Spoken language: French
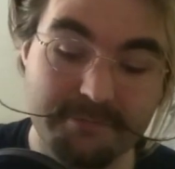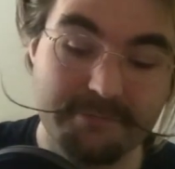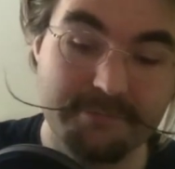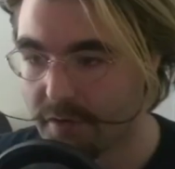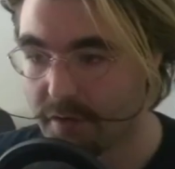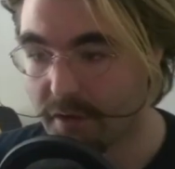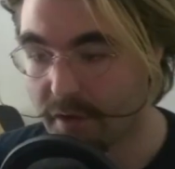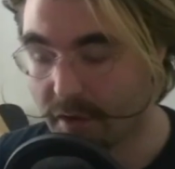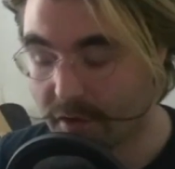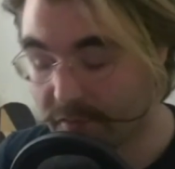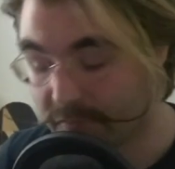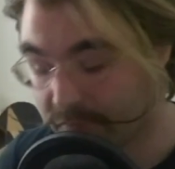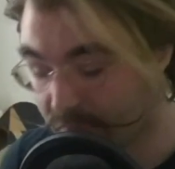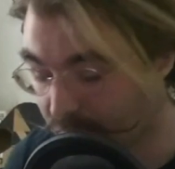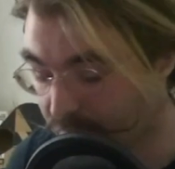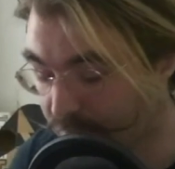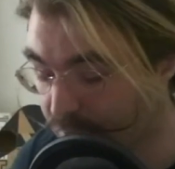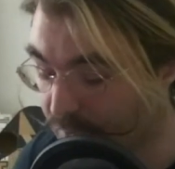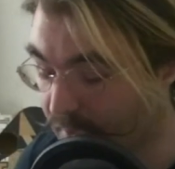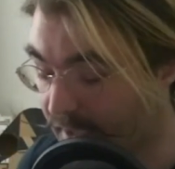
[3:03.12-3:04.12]
En
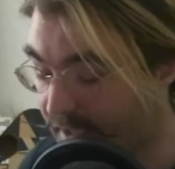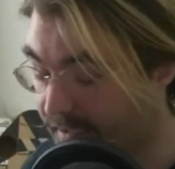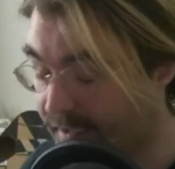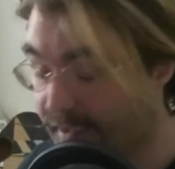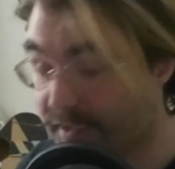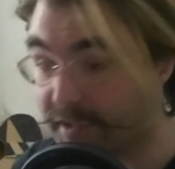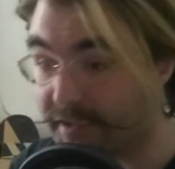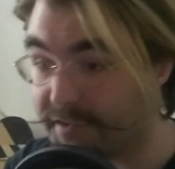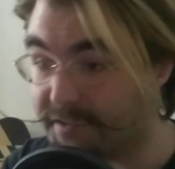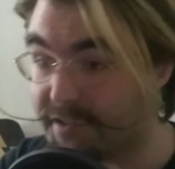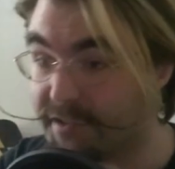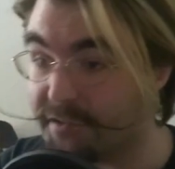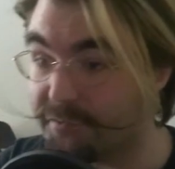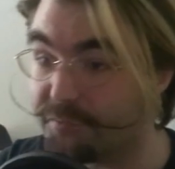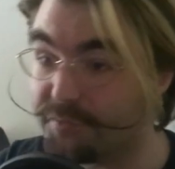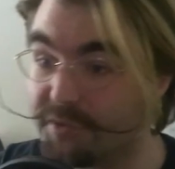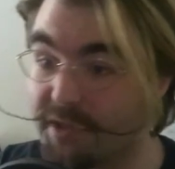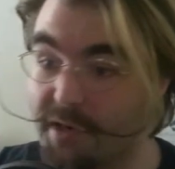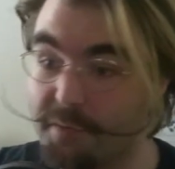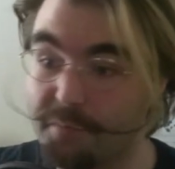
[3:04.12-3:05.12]
fonctionnalité classique,
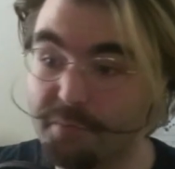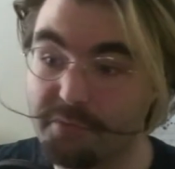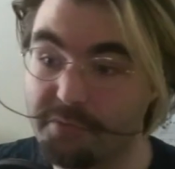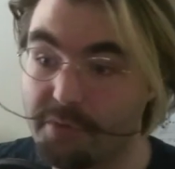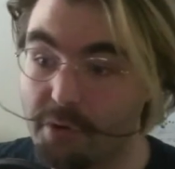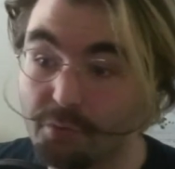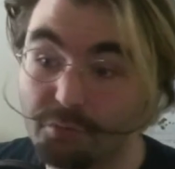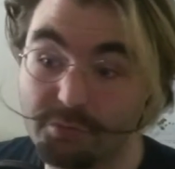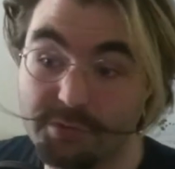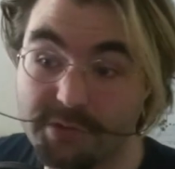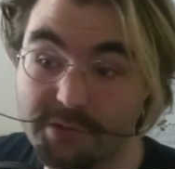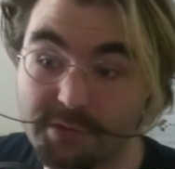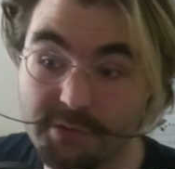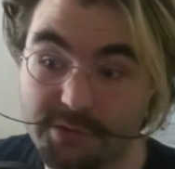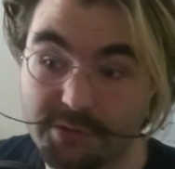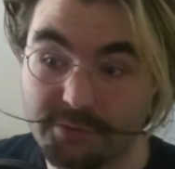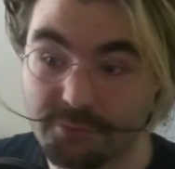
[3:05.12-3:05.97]
vous allez pouvoir aussi tout